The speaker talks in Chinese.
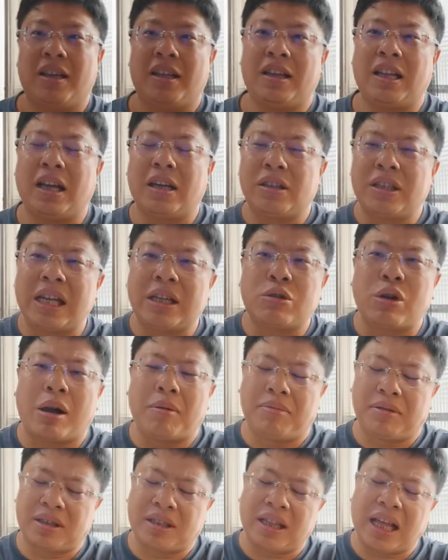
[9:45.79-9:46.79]
那个在
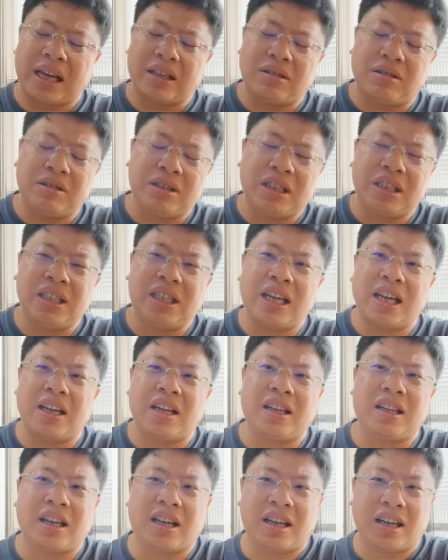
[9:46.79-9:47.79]
创国时代就已经签
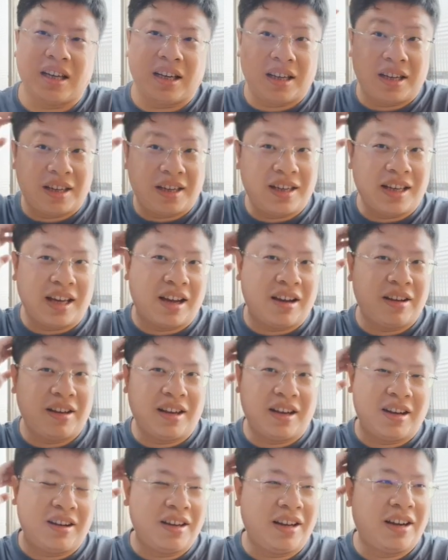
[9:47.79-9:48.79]
了那个要
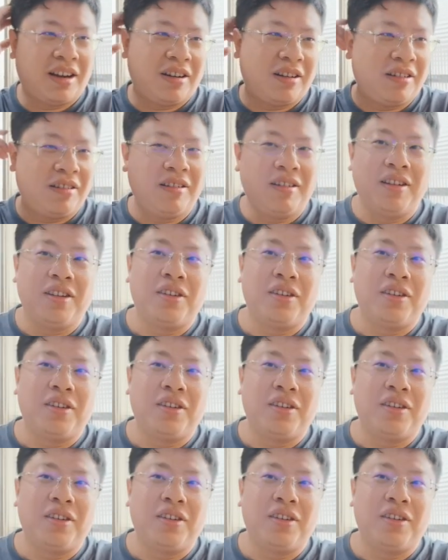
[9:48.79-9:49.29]
要要